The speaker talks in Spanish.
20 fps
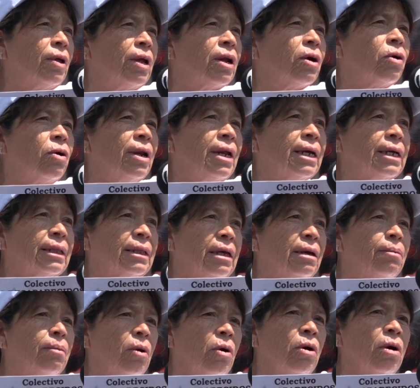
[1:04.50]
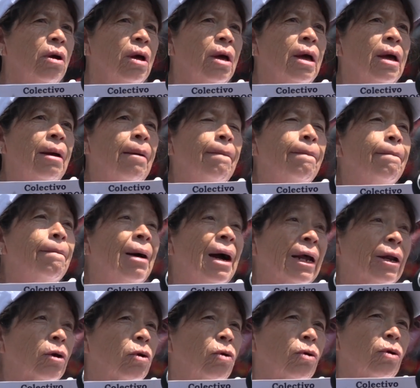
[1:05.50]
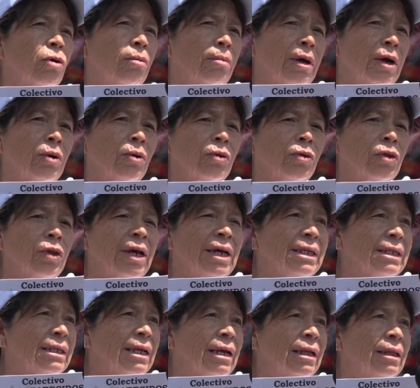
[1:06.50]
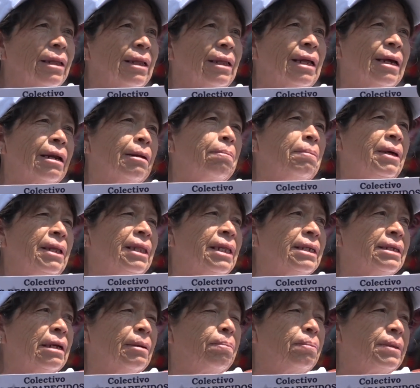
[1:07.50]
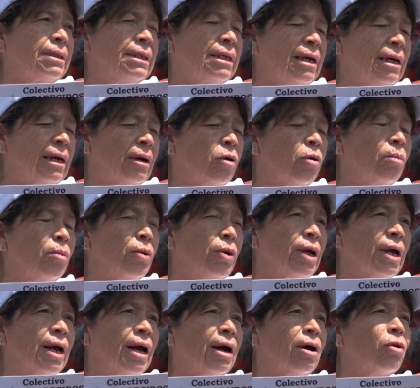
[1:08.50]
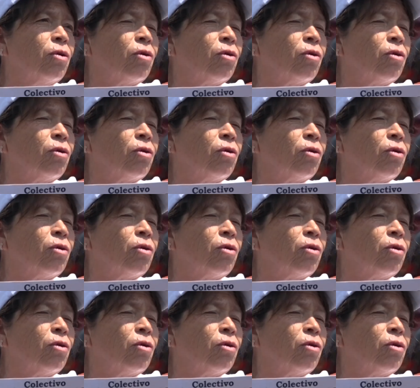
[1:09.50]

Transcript: del colectivo, marco, no me contestan, de repente se, se, comunican